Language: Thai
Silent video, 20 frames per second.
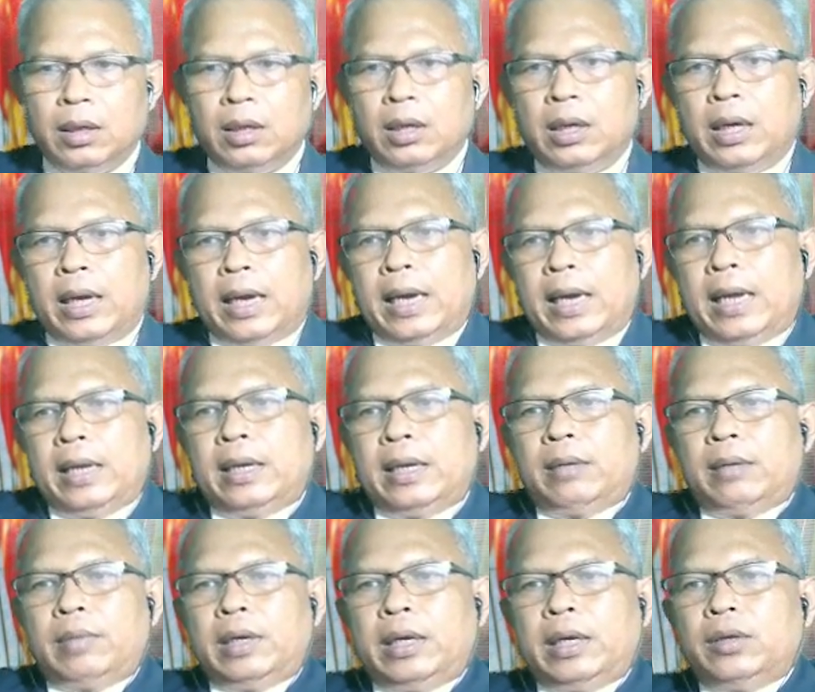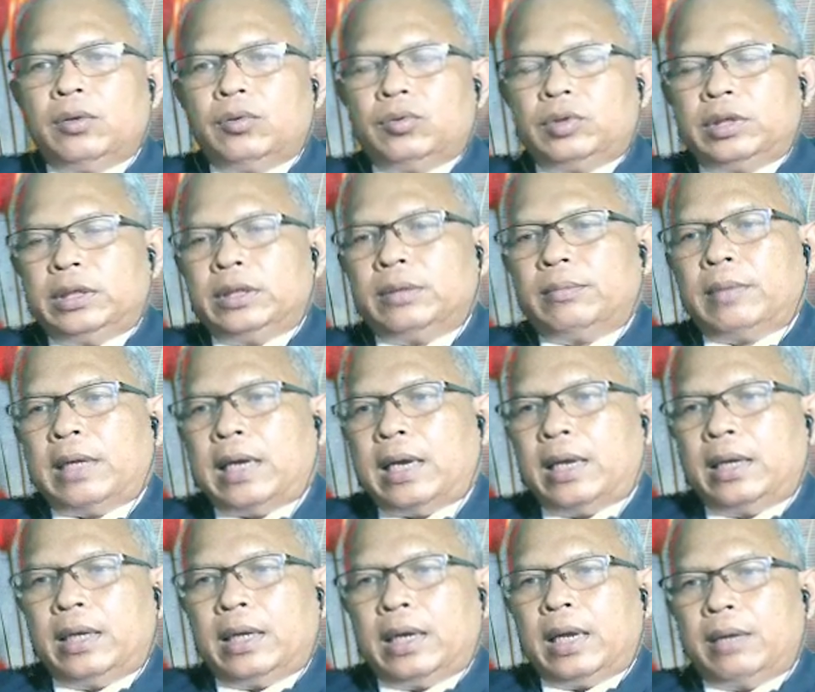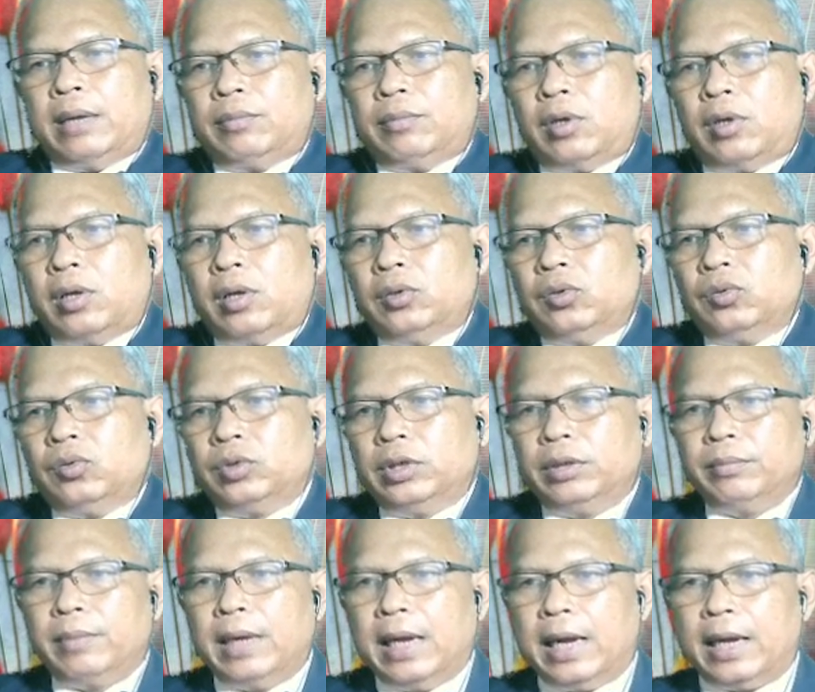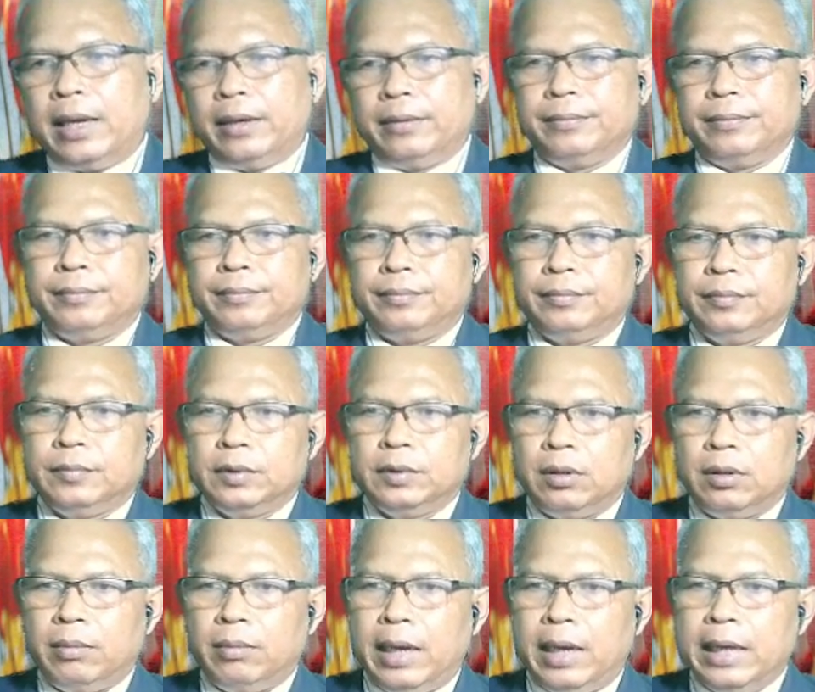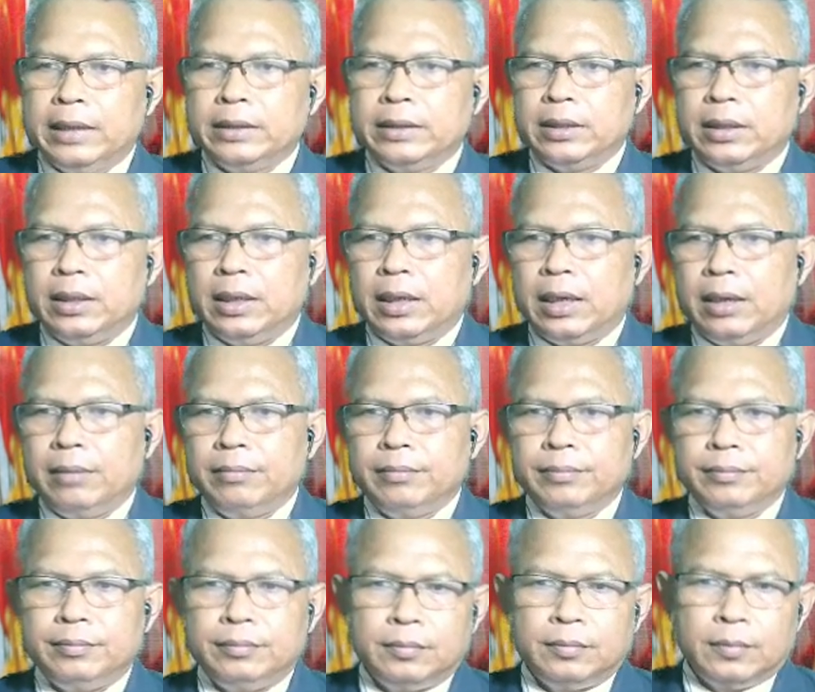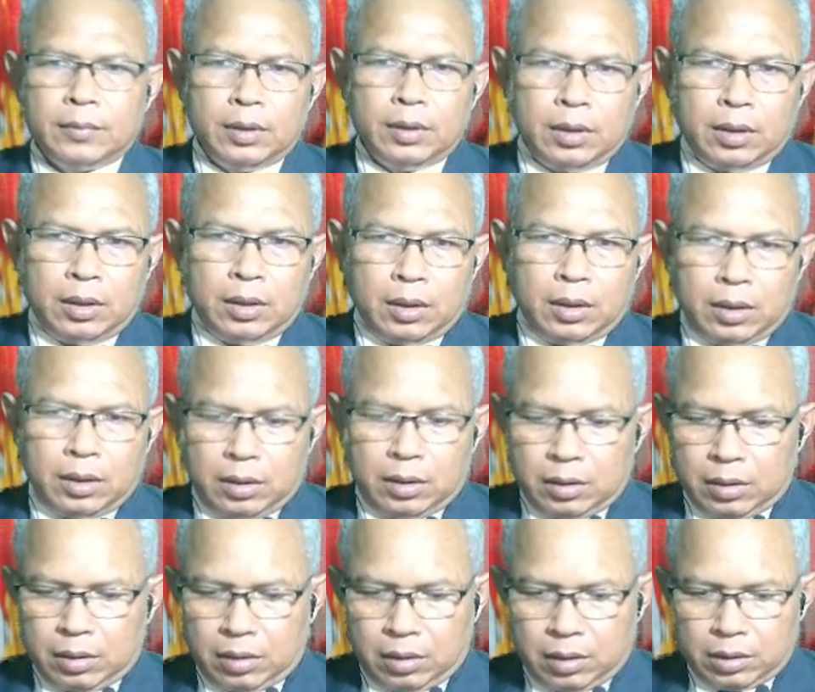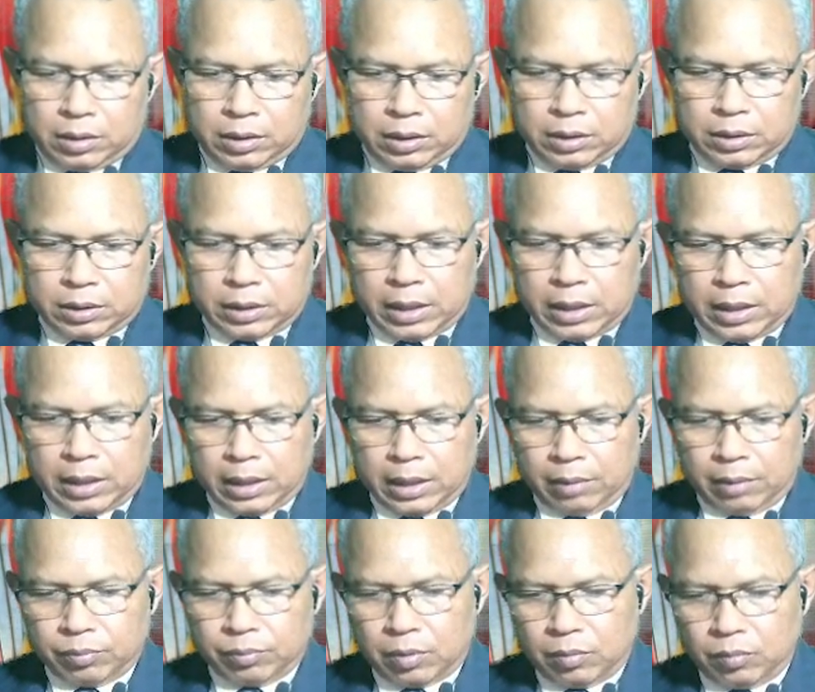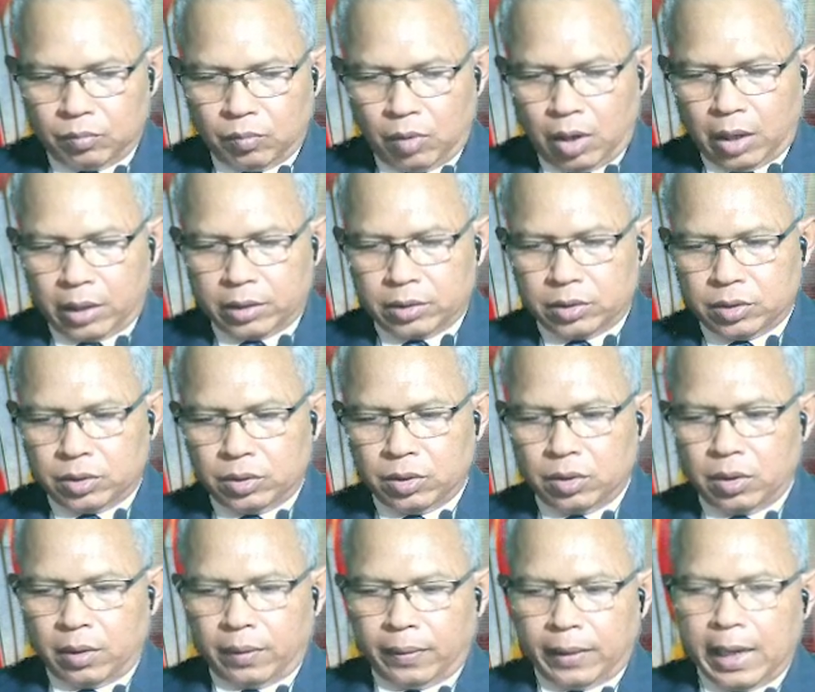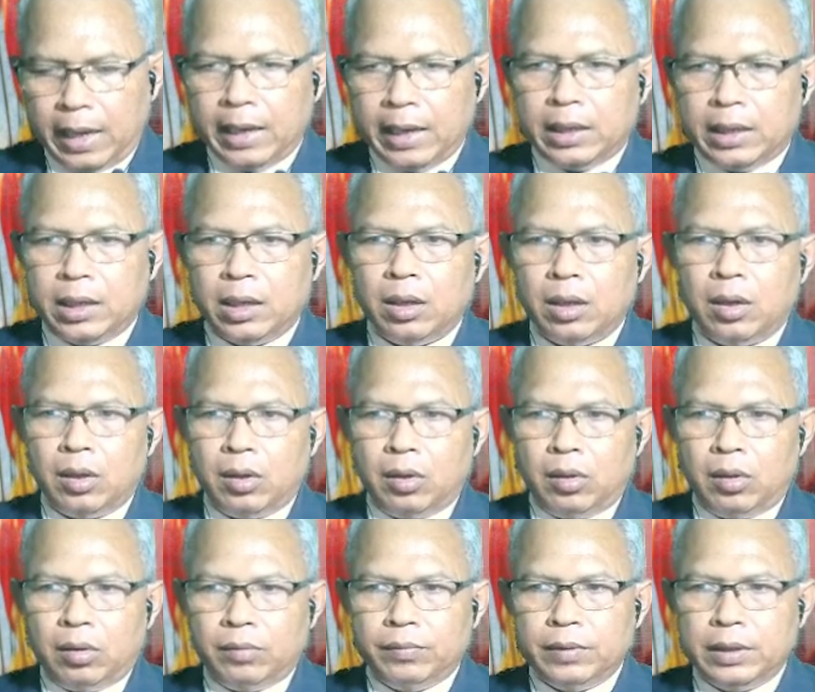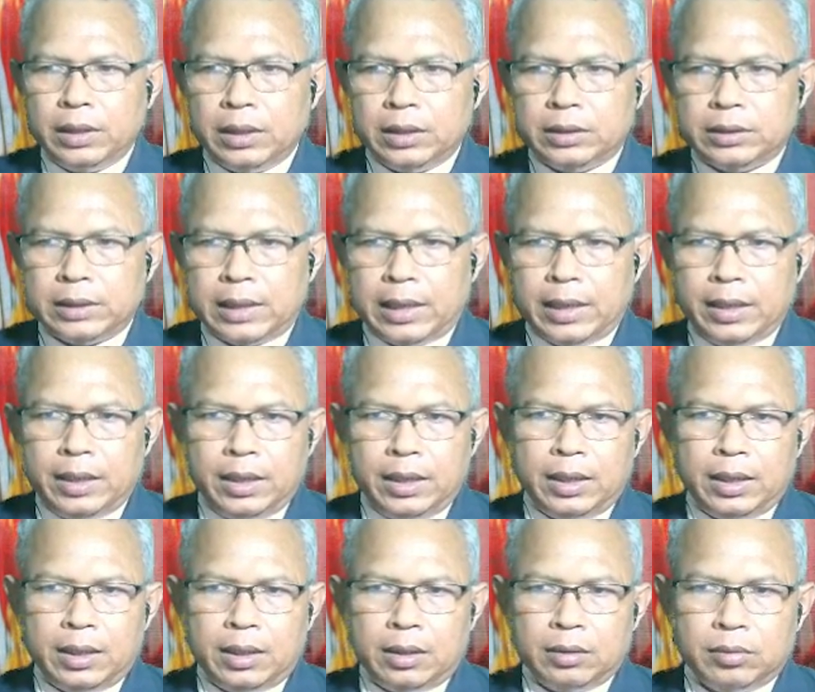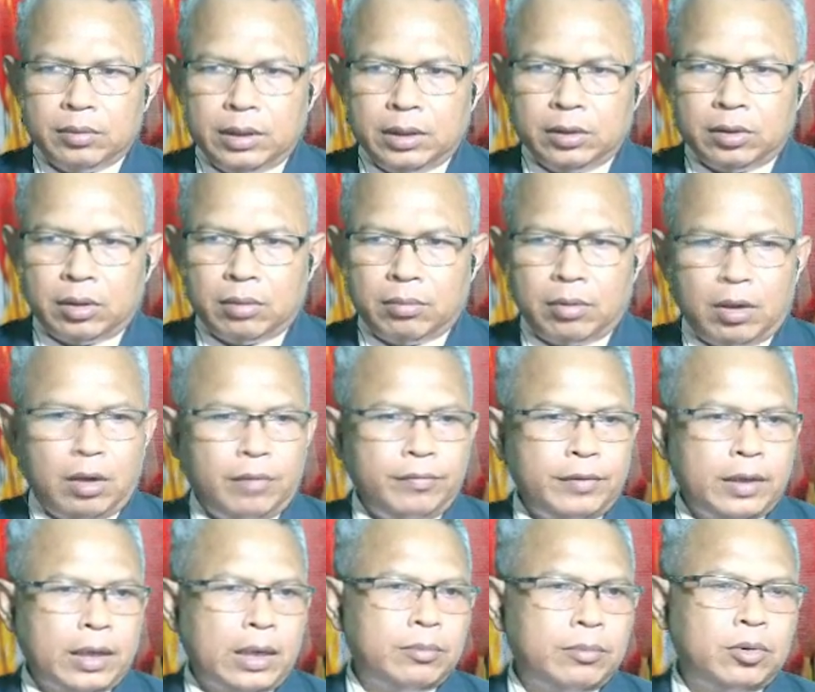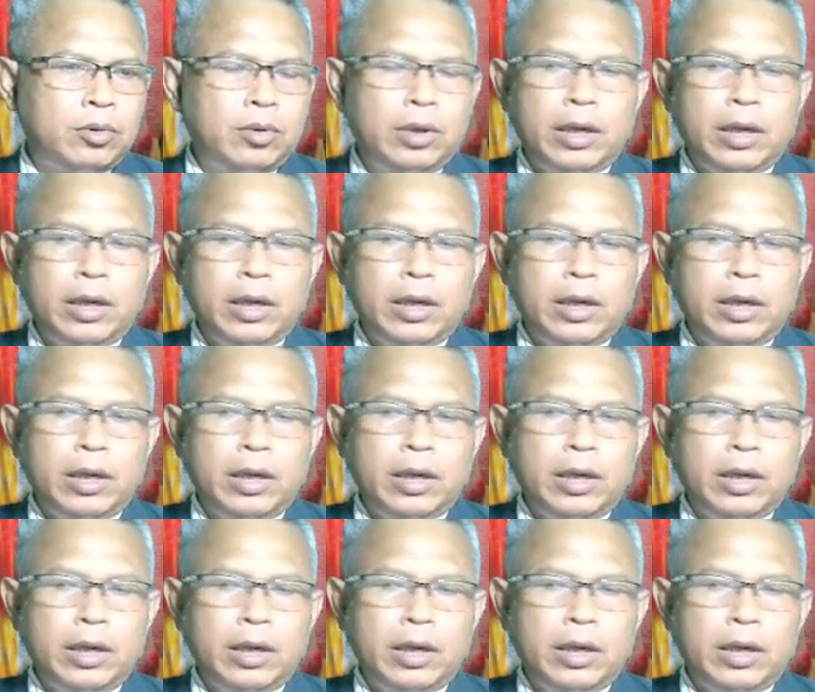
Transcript: แอนนั้นไม่ได้อยู่ที่ทำงานนะครับหลอนอยู่ที่บ้านตอบ at นะครับข้อที่4ครับผม what do you think of his idea ตรงนี้ตอบ of นะครับ of